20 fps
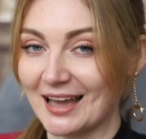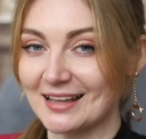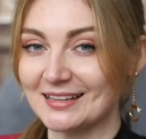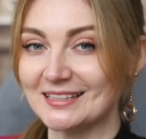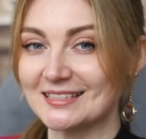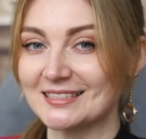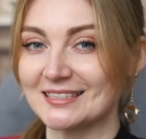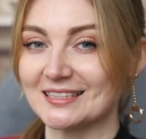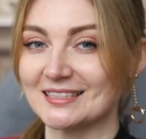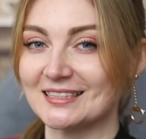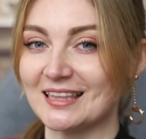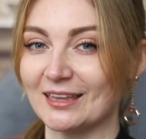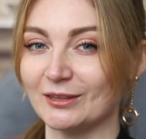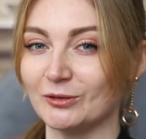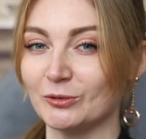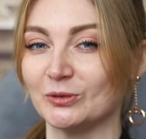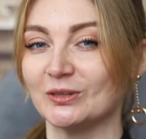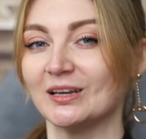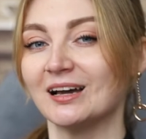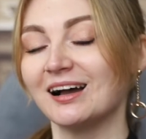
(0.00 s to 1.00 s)
они
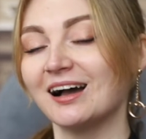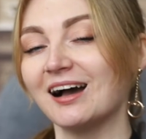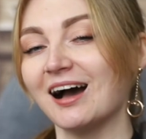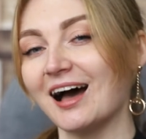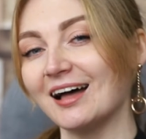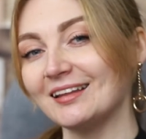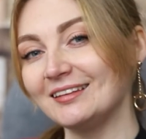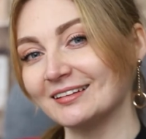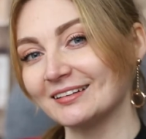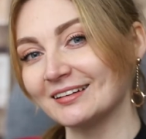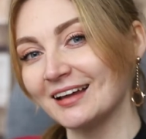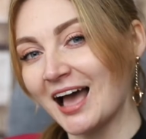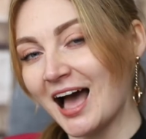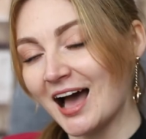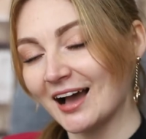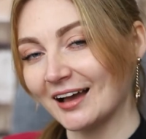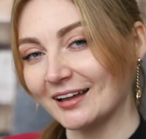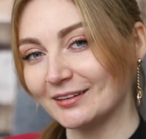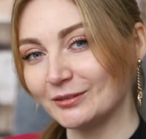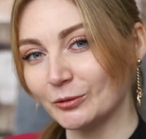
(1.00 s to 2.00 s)
создадут кадр,
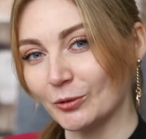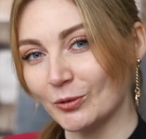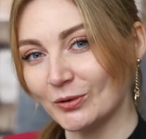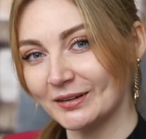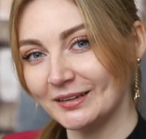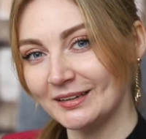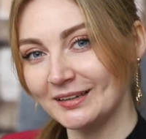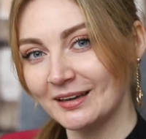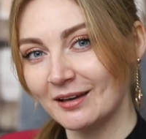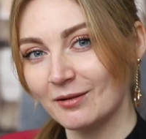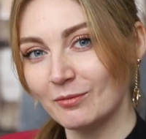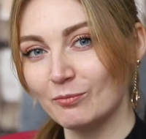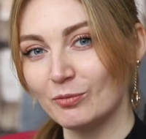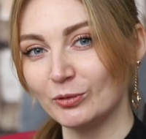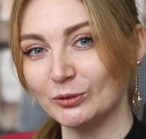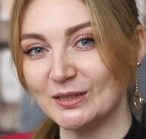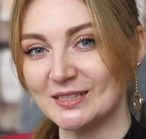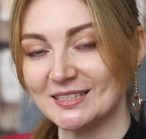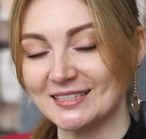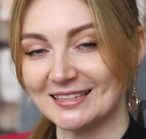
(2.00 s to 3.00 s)
который
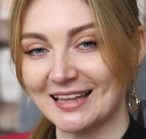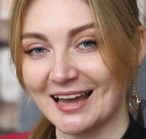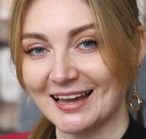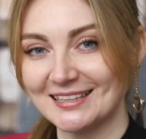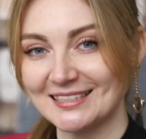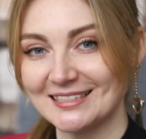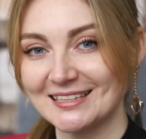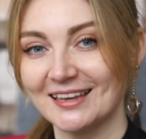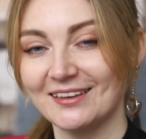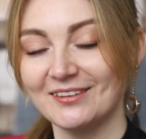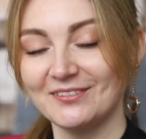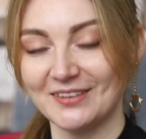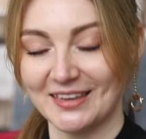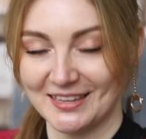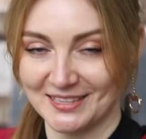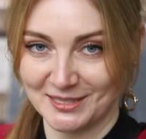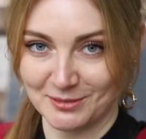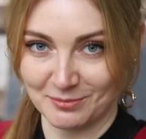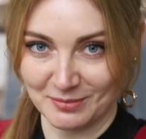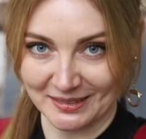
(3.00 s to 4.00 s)
будет знать
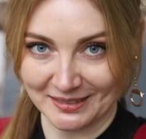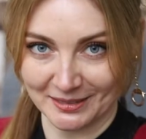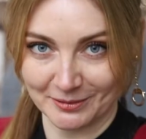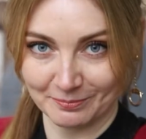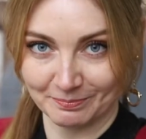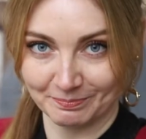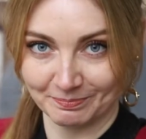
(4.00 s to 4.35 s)
весь мир.